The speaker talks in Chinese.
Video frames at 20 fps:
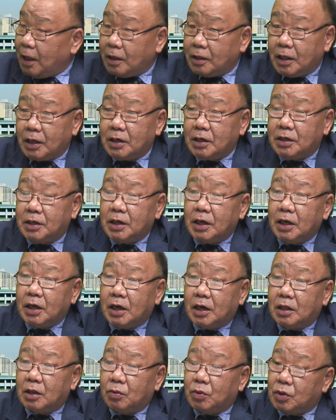但是这
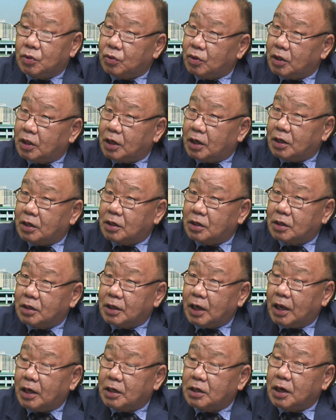个呢，我觉得是
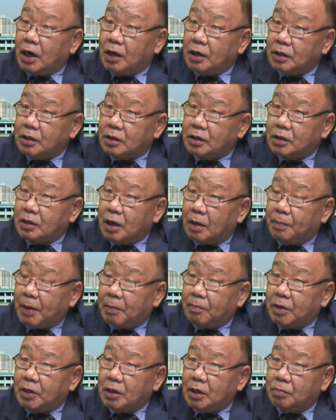在上一次在板
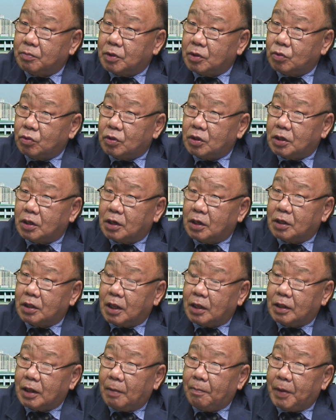门店不是举行了
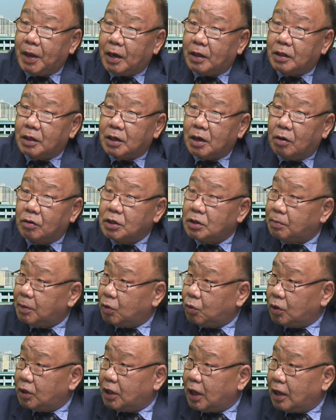南北韩的高级别
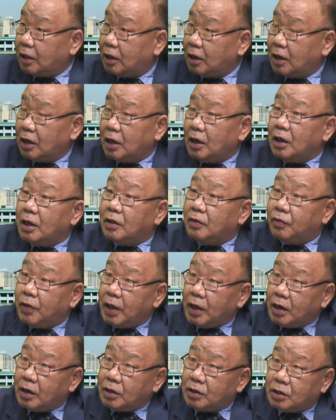会谈？对，
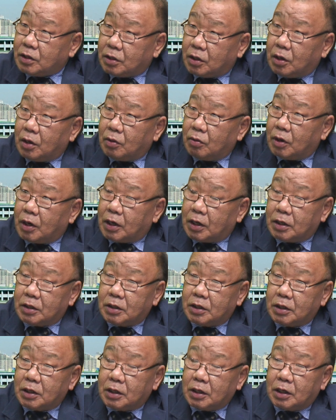那个时候啊，
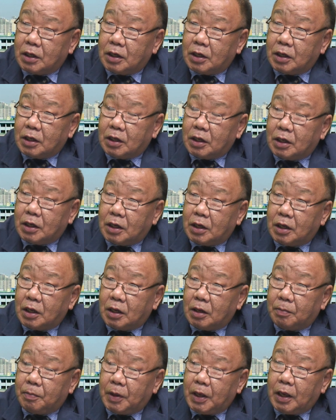这
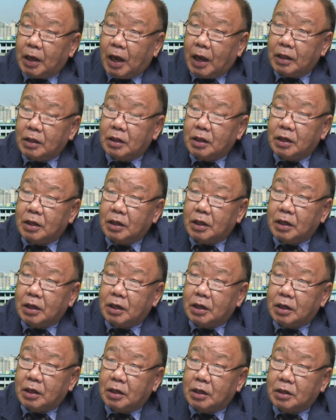个北韩的那
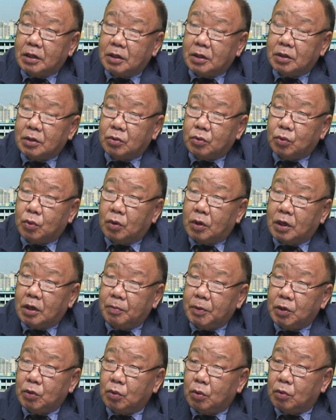个祖国和
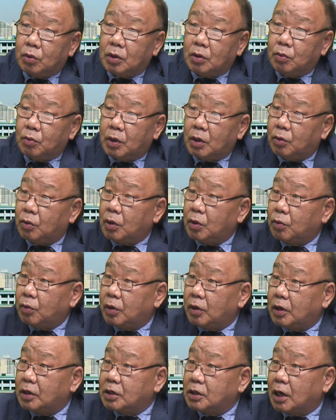平统一委员会
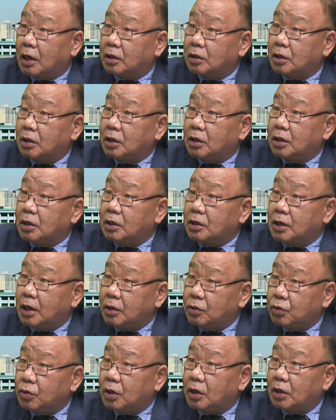委员长那个李
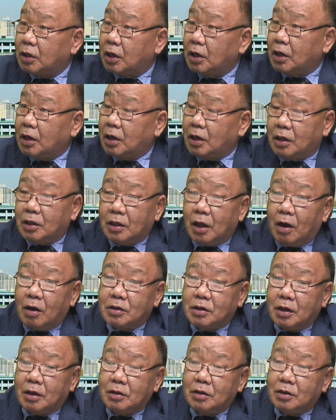善权，他好
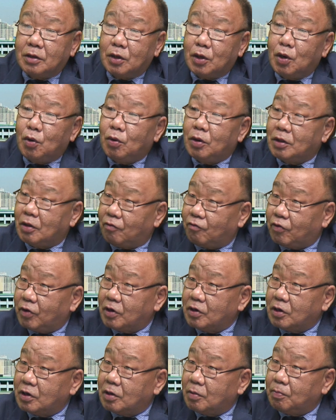像已经漏了点
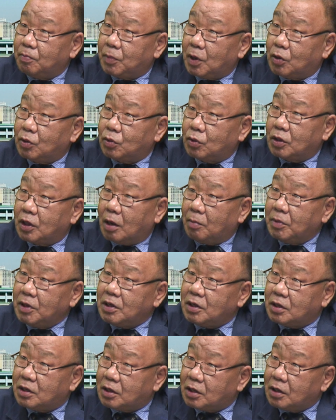风声，比方说他们
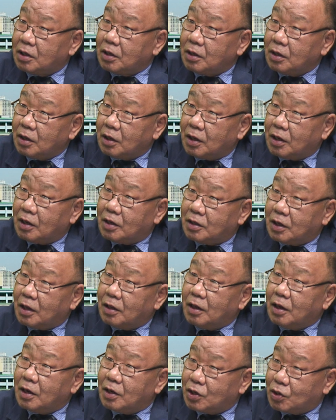已经在
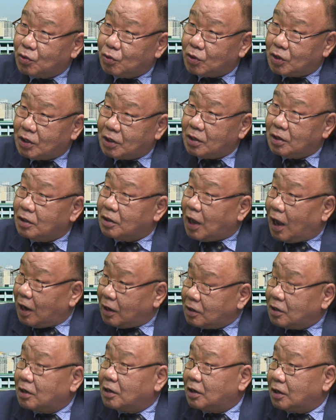那个时候已经达
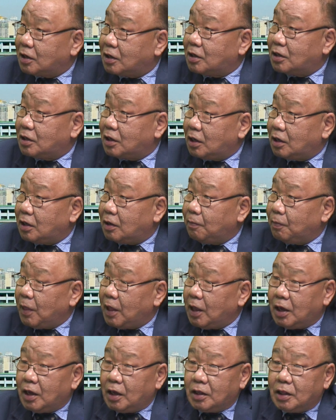成了一个协议，
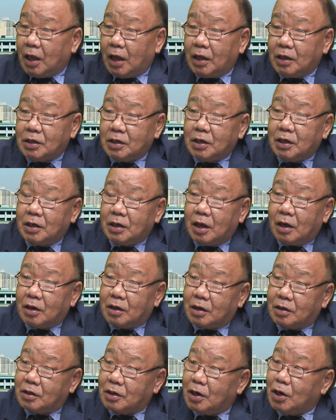但这个呢，可
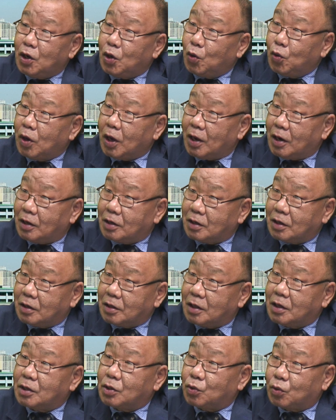能是留给了这个
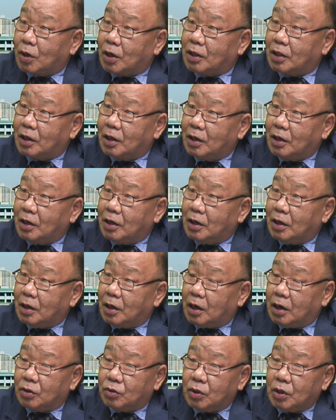特使团。
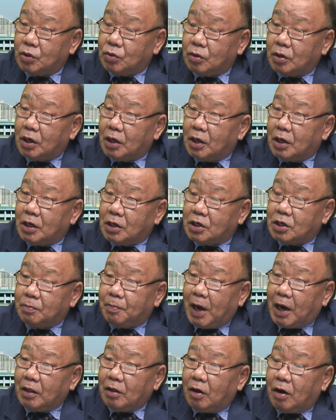所以说
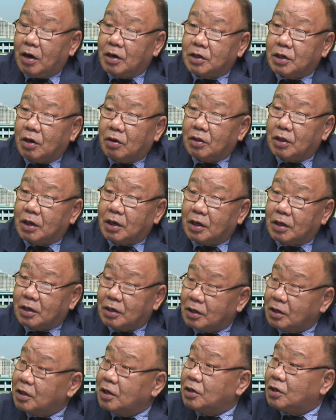18到20号呢，可能
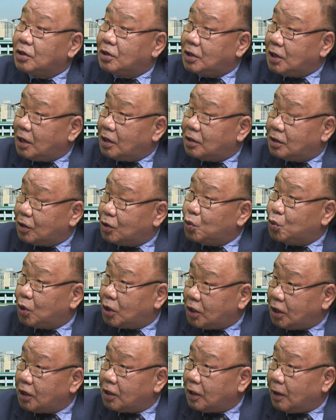是那之前已经
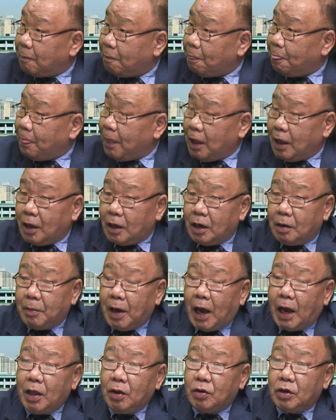决定的。那么
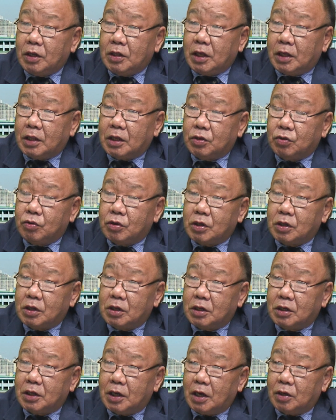还有一点呢，就
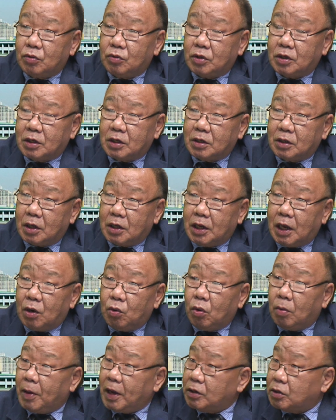是现在就是联
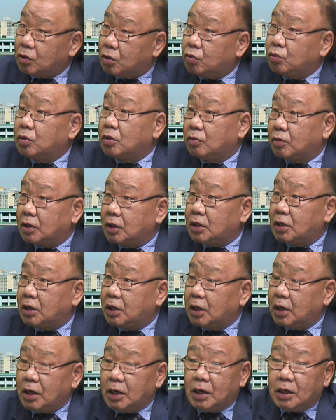络办事处的问
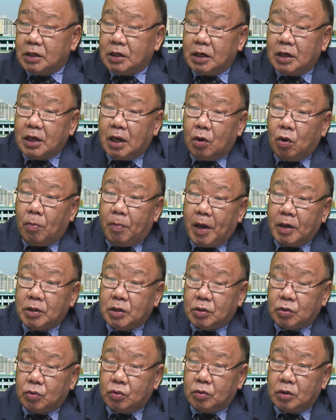题。这联络办
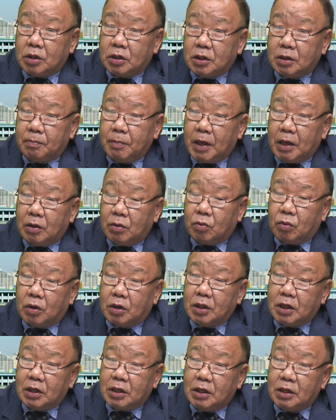事处呢，这美
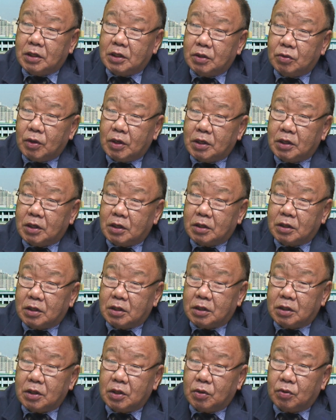国呢一直对这个
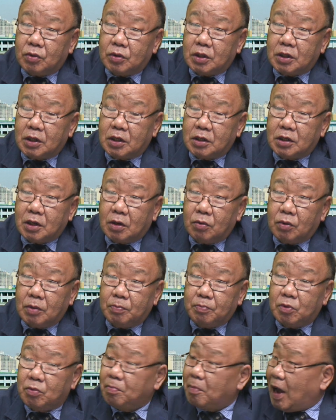持有这个稍微
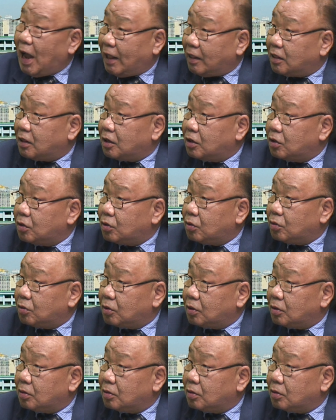不满的这种